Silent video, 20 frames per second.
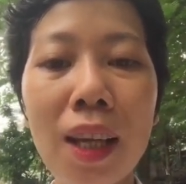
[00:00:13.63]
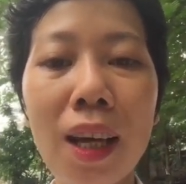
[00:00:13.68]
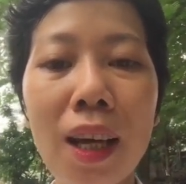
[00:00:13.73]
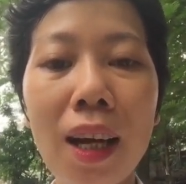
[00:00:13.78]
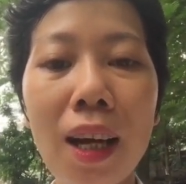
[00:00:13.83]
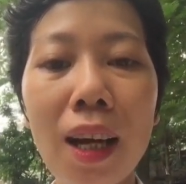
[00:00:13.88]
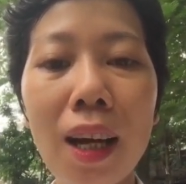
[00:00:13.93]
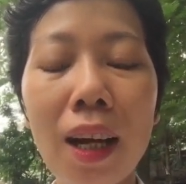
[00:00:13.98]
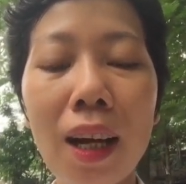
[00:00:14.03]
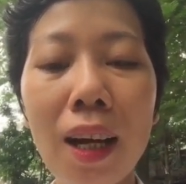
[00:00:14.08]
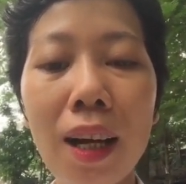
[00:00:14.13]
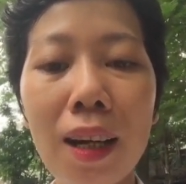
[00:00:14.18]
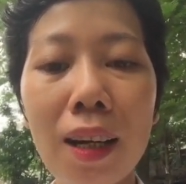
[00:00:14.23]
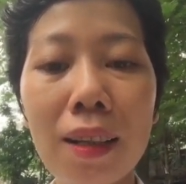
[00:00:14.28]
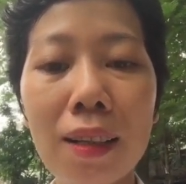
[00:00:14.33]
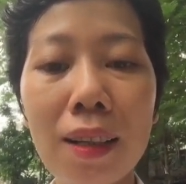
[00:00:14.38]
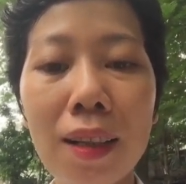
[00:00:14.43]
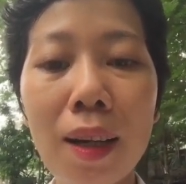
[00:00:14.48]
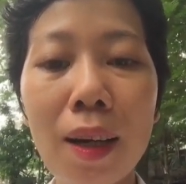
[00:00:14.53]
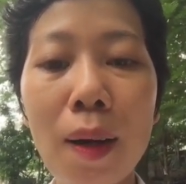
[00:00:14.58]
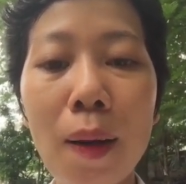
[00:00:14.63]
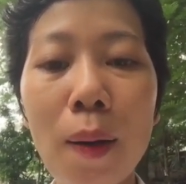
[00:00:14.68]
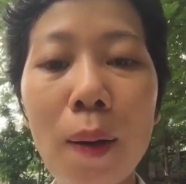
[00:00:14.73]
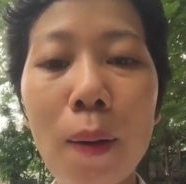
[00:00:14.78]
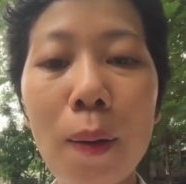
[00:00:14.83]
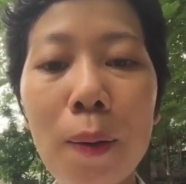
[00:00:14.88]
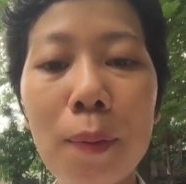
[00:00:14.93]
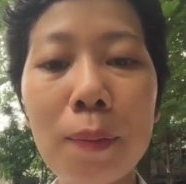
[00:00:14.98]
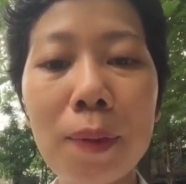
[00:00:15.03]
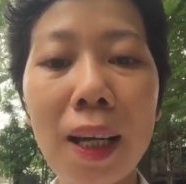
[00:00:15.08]
À,
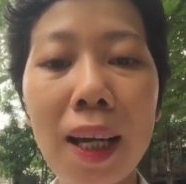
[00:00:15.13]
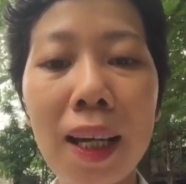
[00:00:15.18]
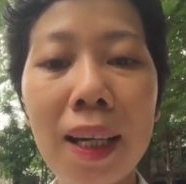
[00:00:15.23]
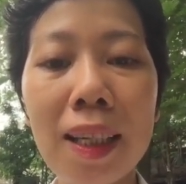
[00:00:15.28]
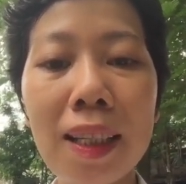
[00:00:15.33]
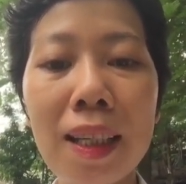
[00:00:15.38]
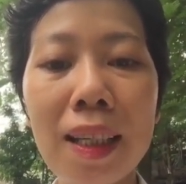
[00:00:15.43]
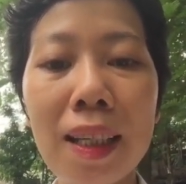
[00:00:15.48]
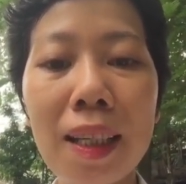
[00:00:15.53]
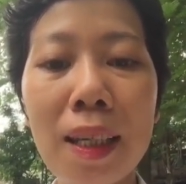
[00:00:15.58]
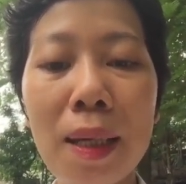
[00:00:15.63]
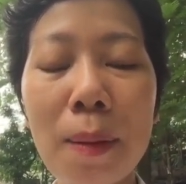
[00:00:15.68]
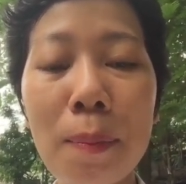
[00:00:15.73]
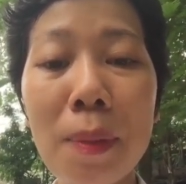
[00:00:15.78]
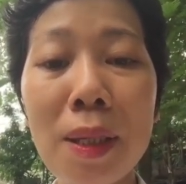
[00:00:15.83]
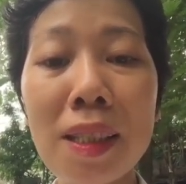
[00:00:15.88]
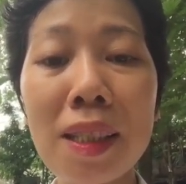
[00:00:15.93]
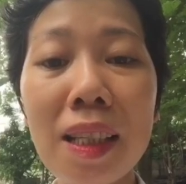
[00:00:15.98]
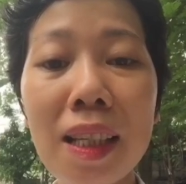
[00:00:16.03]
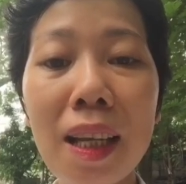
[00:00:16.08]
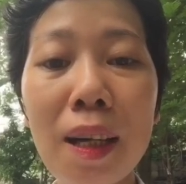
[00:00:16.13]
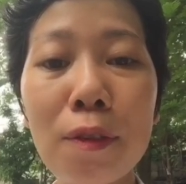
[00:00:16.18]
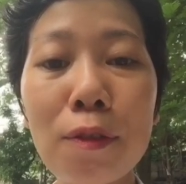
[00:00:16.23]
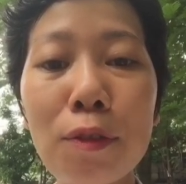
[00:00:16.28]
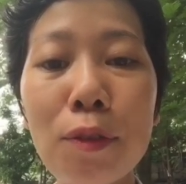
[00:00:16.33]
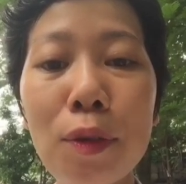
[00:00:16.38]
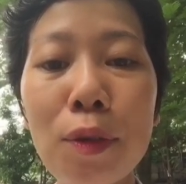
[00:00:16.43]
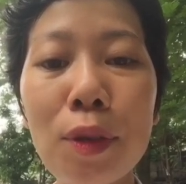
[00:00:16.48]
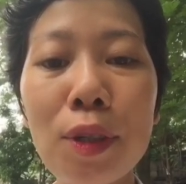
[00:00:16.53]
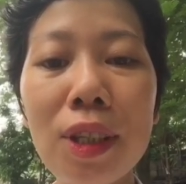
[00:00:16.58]
hôm nay thì mình rất là
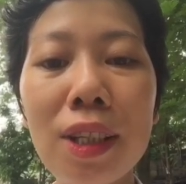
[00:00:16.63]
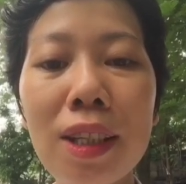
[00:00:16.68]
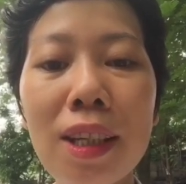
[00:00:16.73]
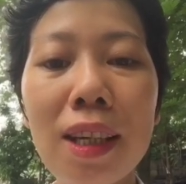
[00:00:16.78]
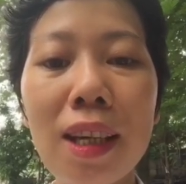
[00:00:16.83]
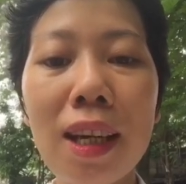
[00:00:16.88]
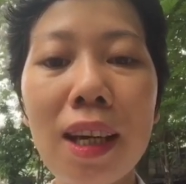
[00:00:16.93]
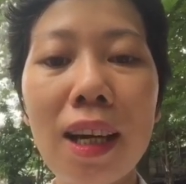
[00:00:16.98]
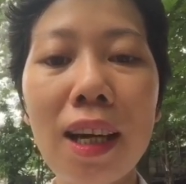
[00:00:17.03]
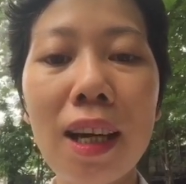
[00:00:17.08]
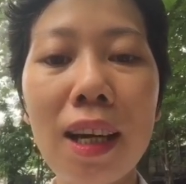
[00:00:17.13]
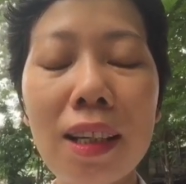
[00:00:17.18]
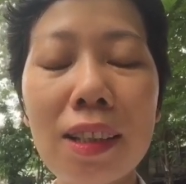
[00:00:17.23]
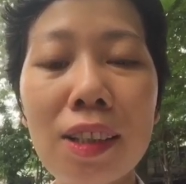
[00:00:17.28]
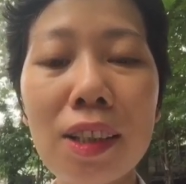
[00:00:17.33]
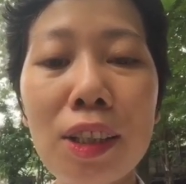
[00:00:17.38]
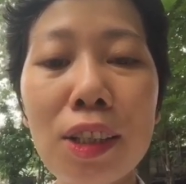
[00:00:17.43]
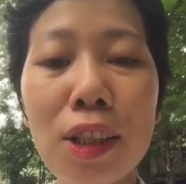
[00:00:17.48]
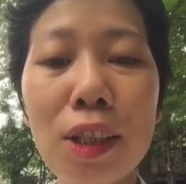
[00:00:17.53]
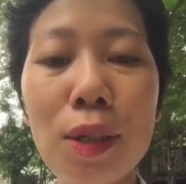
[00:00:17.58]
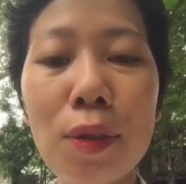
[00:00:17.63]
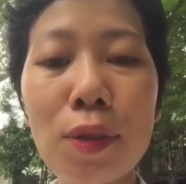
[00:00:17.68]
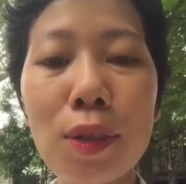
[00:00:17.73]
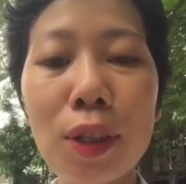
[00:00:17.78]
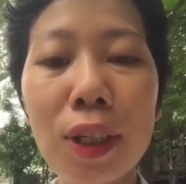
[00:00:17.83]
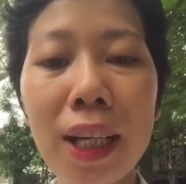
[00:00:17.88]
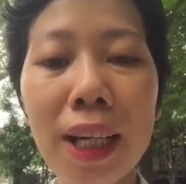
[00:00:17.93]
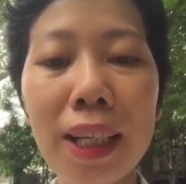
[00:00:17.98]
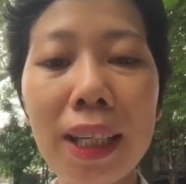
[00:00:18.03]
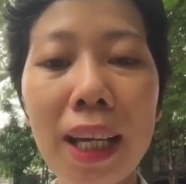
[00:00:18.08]
vui à, giới thiệu cho
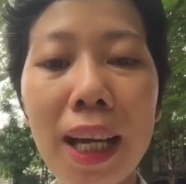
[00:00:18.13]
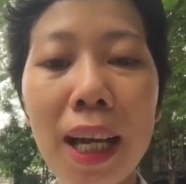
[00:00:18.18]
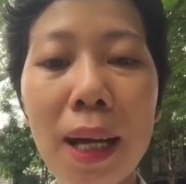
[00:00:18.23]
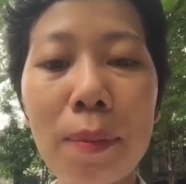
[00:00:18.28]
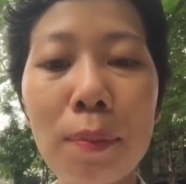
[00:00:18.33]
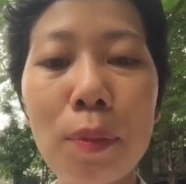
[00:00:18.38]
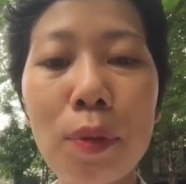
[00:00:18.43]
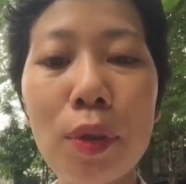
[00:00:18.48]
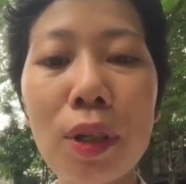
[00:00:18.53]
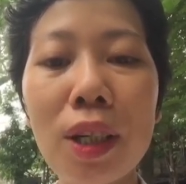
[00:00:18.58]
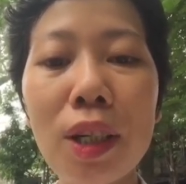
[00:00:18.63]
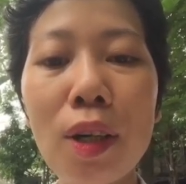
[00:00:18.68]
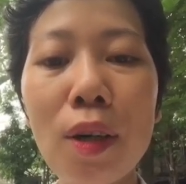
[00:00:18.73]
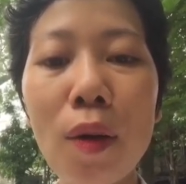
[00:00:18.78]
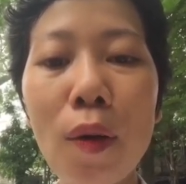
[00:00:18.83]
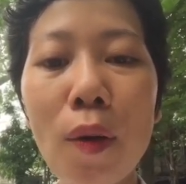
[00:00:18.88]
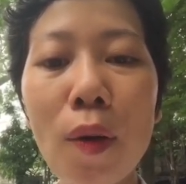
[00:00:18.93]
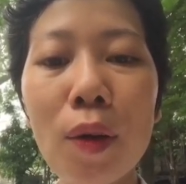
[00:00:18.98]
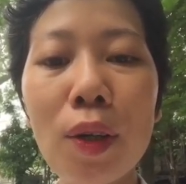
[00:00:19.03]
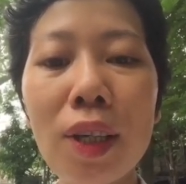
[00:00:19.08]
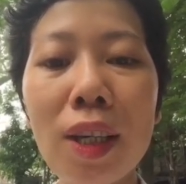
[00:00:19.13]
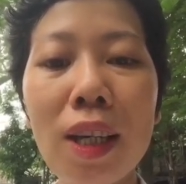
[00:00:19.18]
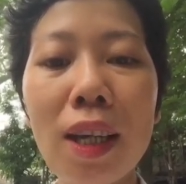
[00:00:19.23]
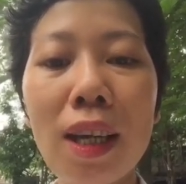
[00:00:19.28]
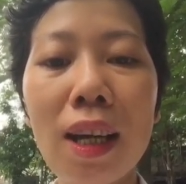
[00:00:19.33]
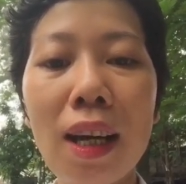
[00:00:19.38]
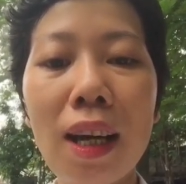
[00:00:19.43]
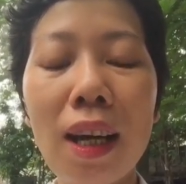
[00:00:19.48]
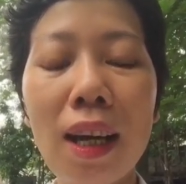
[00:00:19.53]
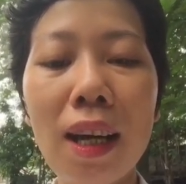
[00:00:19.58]
cả nhà một cơ hội
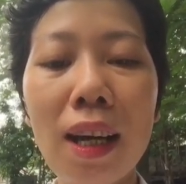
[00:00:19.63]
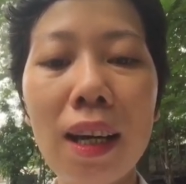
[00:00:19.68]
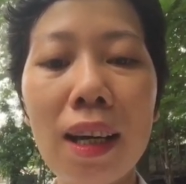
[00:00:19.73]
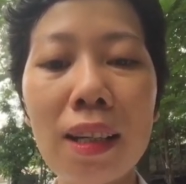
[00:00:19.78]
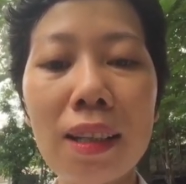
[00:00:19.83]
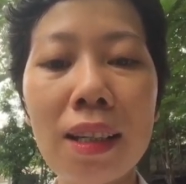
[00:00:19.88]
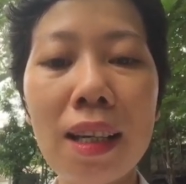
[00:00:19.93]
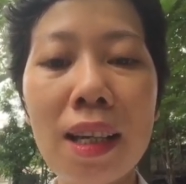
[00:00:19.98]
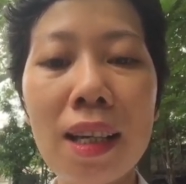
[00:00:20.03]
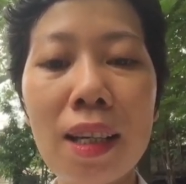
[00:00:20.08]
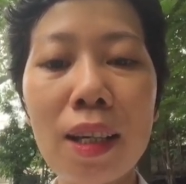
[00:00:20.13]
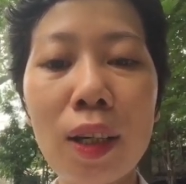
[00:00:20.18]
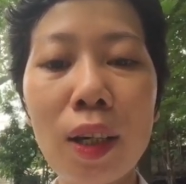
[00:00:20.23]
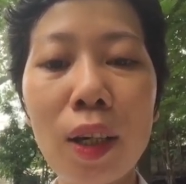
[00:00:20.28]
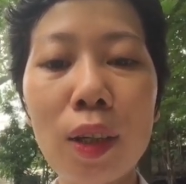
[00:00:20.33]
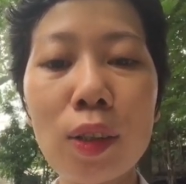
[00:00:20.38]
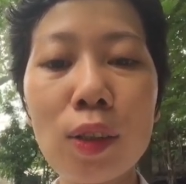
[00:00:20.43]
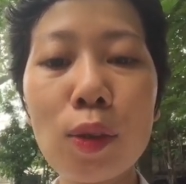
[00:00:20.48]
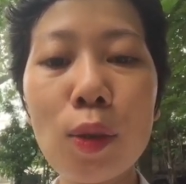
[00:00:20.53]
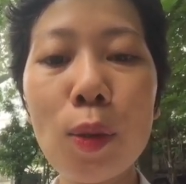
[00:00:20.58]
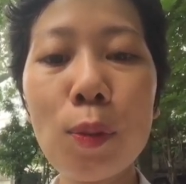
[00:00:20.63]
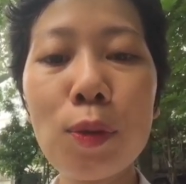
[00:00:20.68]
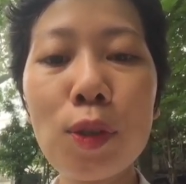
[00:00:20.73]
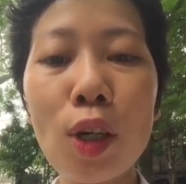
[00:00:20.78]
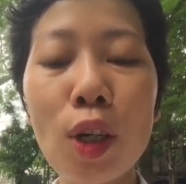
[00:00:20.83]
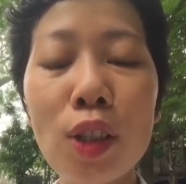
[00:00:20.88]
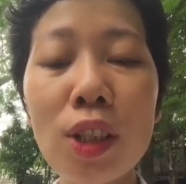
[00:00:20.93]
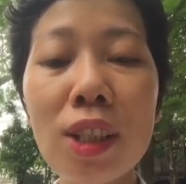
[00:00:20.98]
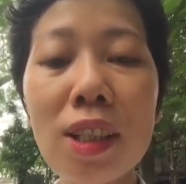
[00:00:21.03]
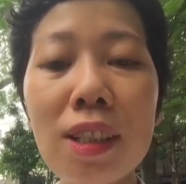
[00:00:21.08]
à, để giúp
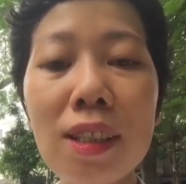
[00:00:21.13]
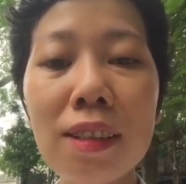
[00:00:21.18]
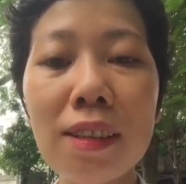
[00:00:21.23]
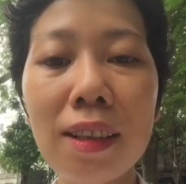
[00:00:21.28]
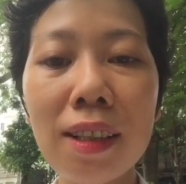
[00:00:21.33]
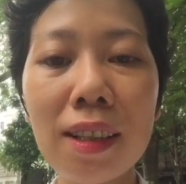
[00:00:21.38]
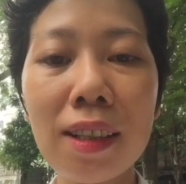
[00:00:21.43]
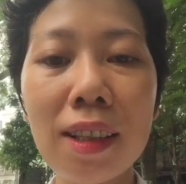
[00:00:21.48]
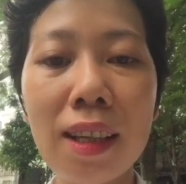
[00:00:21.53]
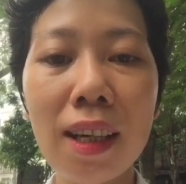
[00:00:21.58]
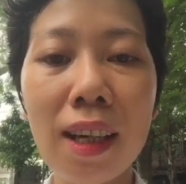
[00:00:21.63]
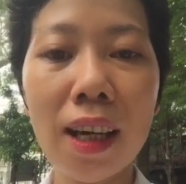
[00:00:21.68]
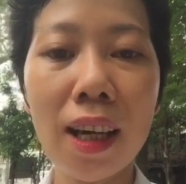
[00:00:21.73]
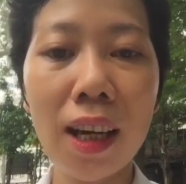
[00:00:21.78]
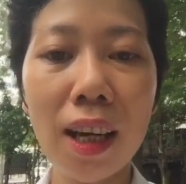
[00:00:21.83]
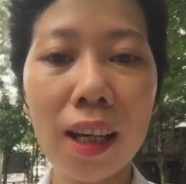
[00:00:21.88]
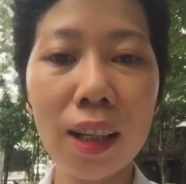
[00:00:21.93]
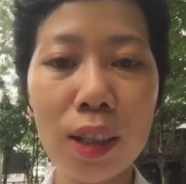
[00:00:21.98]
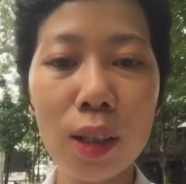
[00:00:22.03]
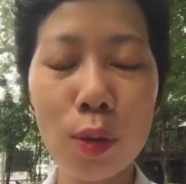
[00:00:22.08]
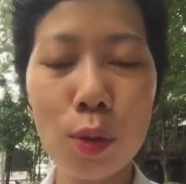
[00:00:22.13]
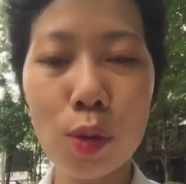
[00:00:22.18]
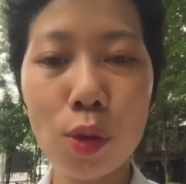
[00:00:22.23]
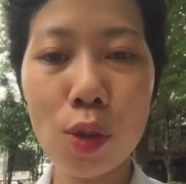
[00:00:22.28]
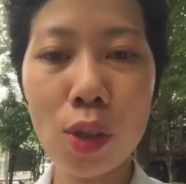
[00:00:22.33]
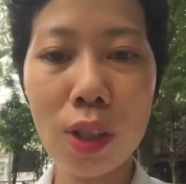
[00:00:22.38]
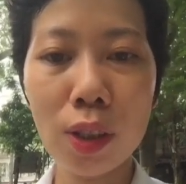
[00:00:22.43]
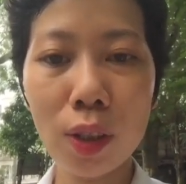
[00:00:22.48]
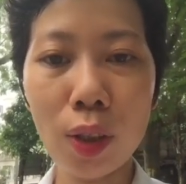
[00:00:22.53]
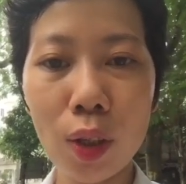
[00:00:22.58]
cho những người à, hữu
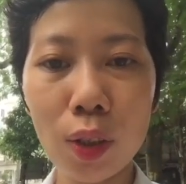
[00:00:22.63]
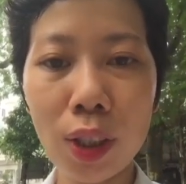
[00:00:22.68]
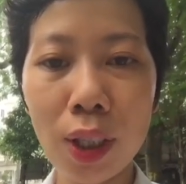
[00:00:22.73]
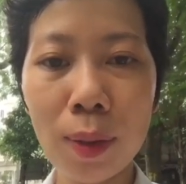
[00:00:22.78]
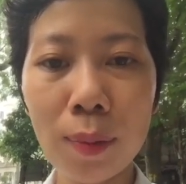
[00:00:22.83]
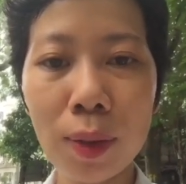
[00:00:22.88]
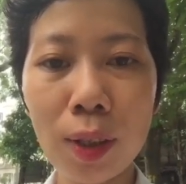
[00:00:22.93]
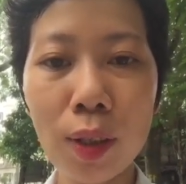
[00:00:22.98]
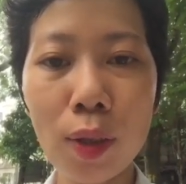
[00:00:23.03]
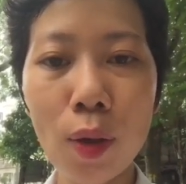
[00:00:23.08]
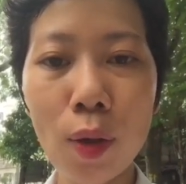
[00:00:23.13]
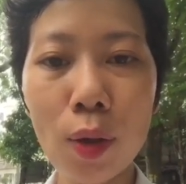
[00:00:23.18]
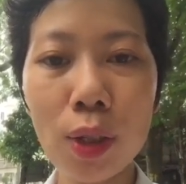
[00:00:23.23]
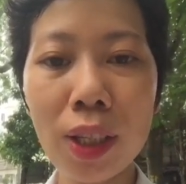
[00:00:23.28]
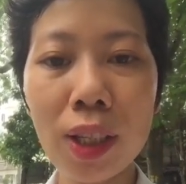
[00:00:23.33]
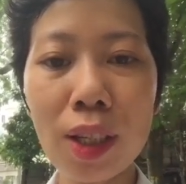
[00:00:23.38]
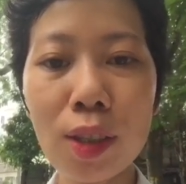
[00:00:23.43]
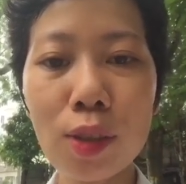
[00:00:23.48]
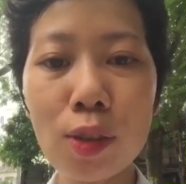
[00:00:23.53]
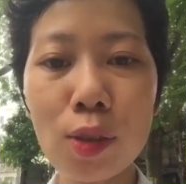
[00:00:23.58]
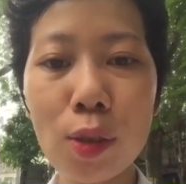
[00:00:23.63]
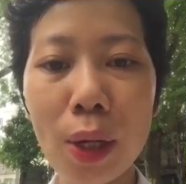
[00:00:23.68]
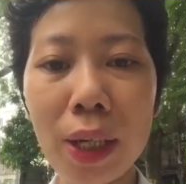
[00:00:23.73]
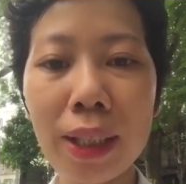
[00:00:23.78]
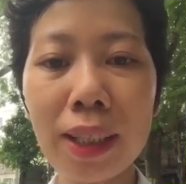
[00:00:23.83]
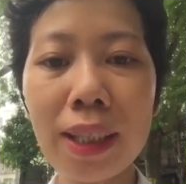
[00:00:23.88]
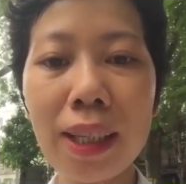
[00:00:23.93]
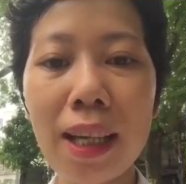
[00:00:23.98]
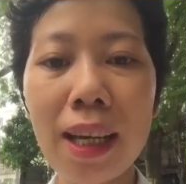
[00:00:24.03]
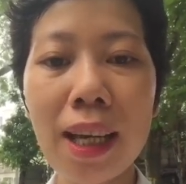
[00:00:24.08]
duyên có thêm cơ hội kinh
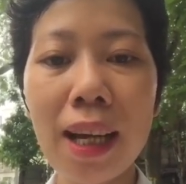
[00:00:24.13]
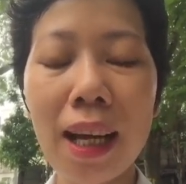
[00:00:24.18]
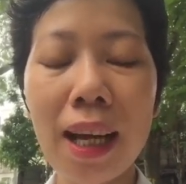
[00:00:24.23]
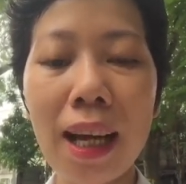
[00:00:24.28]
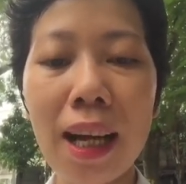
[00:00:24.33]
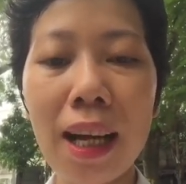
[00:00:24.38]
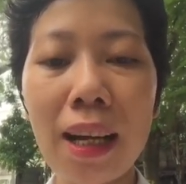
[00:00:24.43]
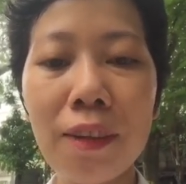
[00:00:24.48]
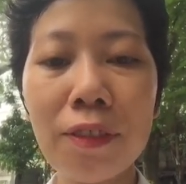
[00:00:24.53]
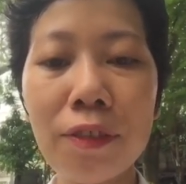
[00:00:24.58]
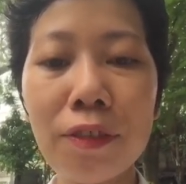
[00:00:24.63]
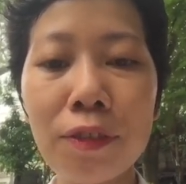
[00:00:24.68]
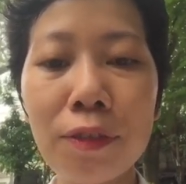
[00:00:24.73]
doanh, à,